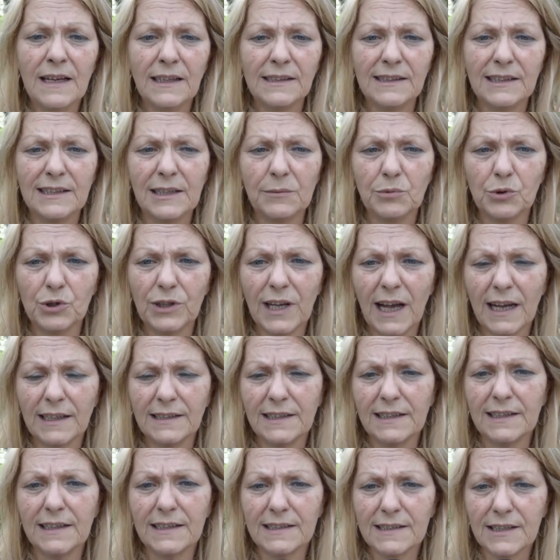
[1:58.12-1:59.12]
dei
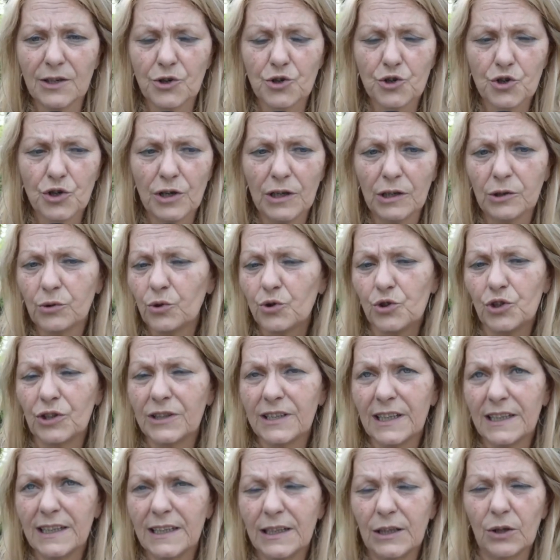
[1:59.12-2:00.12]
deputati che si è scelto, i
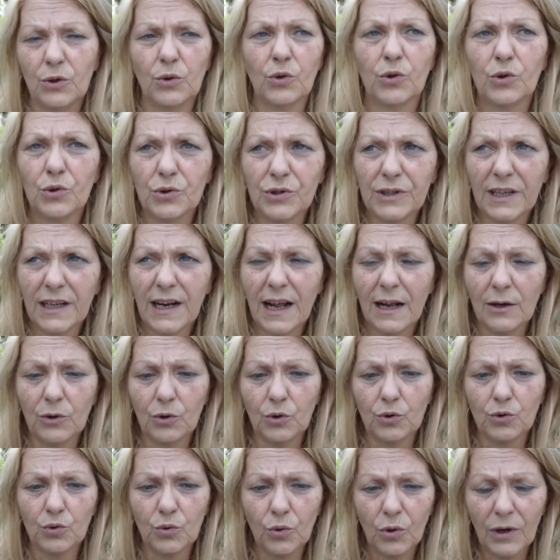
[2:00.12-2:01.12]
cittadini non
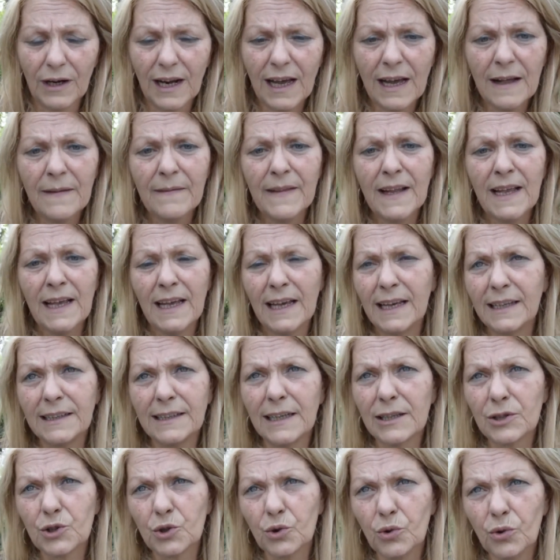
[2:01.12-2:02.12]
conteranno nulla e
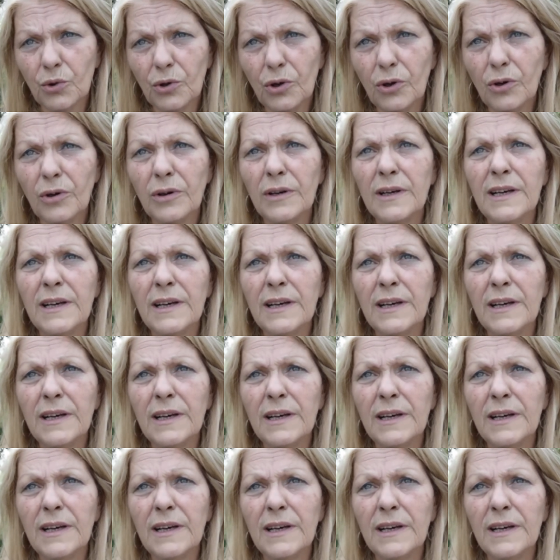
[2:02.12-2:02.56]
da solo,